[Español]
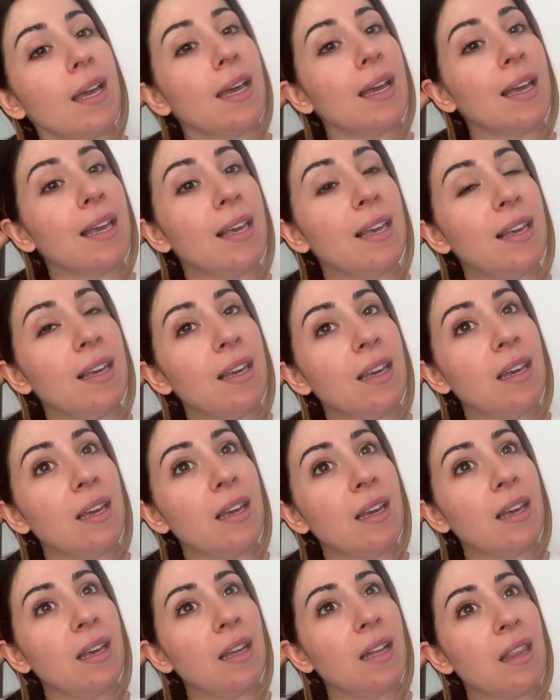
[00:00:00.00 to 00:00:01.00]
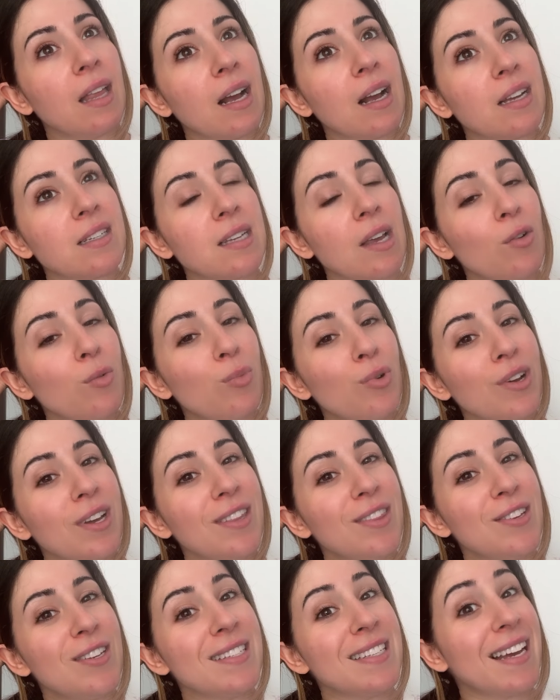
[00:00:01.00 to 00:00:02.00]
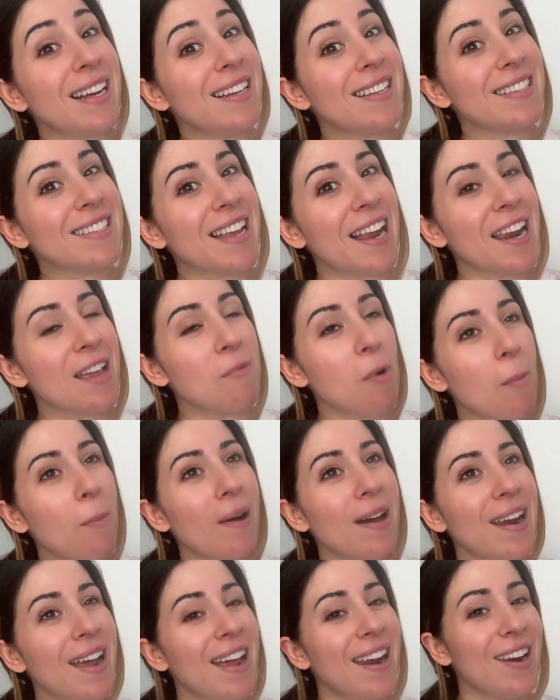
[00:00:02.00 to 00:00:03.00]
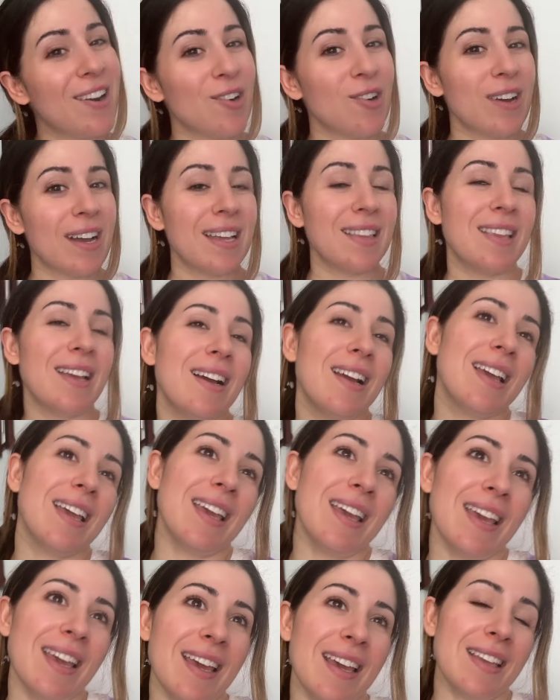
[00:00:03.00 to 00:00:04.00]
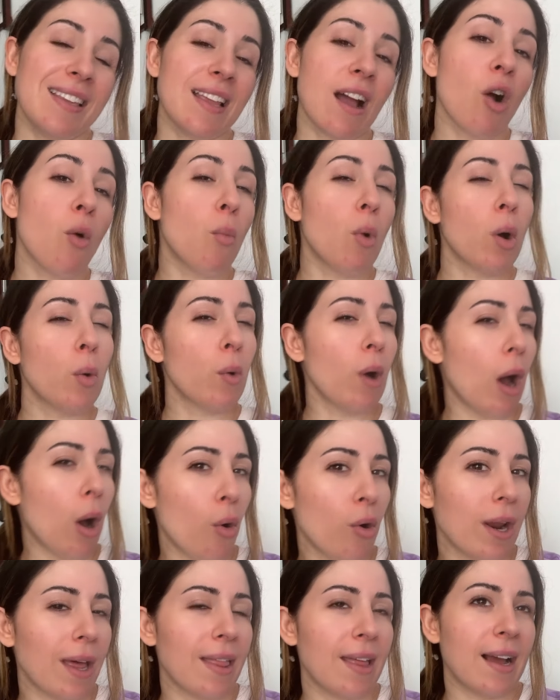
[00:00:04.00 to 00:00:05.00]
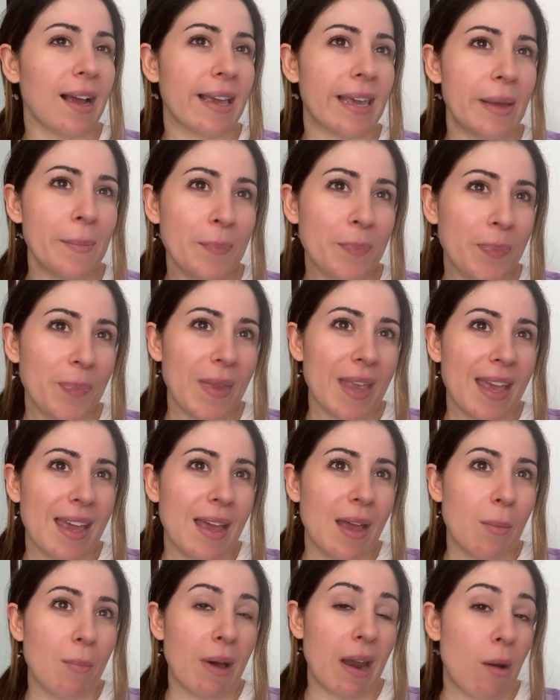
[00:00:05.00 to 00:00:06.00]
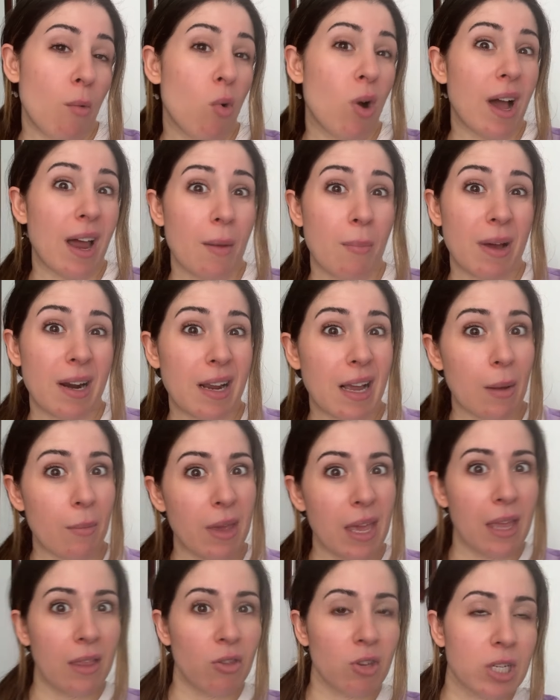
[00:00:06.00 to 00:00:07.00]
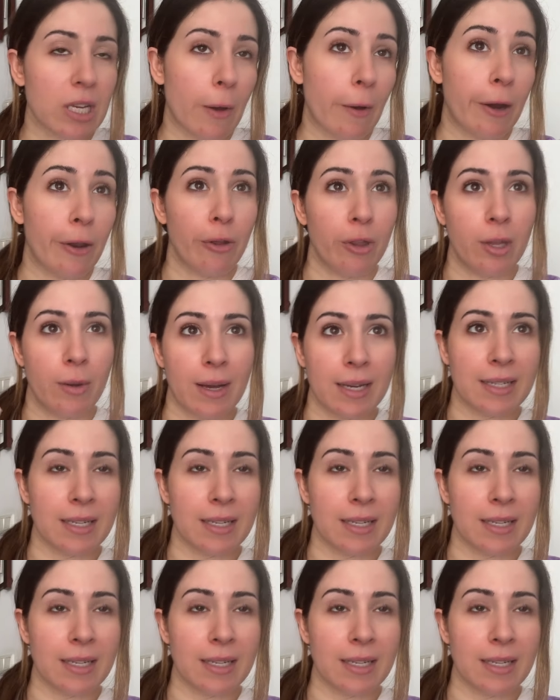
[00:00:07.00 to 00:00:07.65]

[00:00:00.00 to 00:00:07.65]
y descansar un poquito y ya salimos para Roquetas que está como a una hora de aquí para buscar aparcamiento, saber dónde va a